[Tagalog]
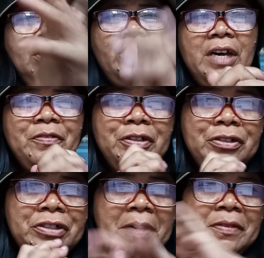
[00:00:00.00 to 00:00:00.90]
Good
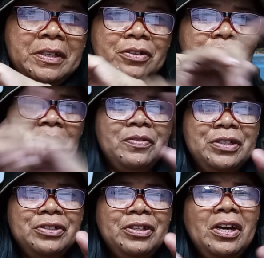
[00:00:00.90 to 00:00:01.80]
afternoon, good afternoon, good
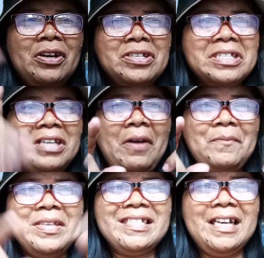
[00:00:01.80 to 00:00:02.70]
afternoon, La
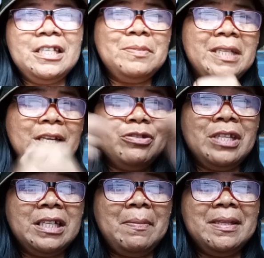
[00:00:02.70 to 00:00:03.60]
Zombie Visayas, Mindanao,
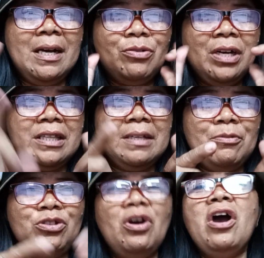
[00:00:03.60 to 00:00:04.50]
San Kabanda ko ng ating
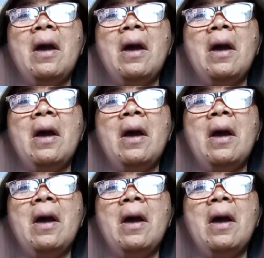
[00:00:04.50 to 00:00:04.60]
mundo.